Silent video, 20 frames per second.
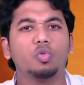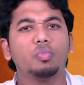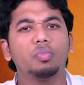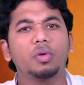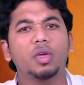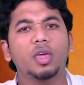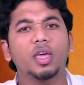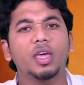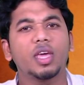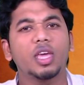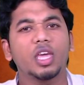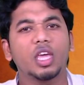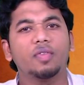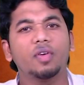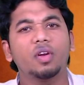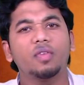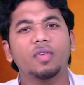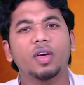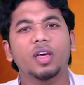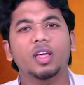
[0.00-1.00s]
கும்கி
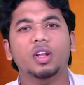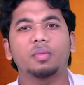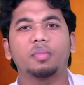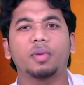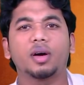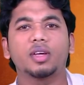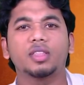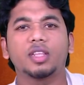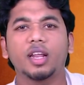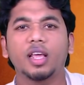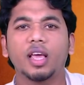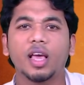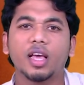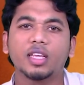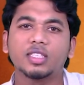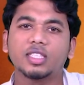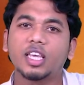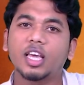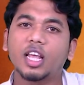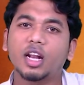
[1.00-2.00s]
இவன் வேறு மாதிரி
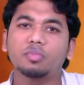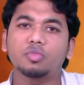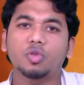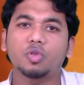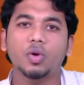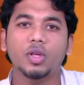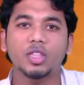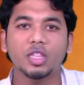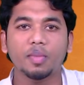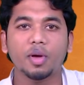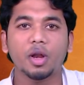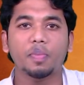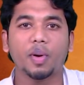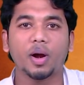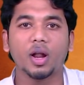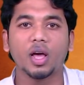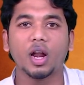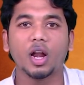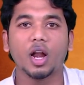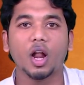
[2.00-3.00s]
சிகரம் தொடு இந்த மாதிரி
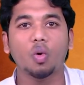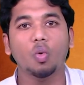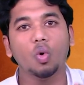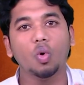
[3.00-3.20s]
படங்கள்லாம்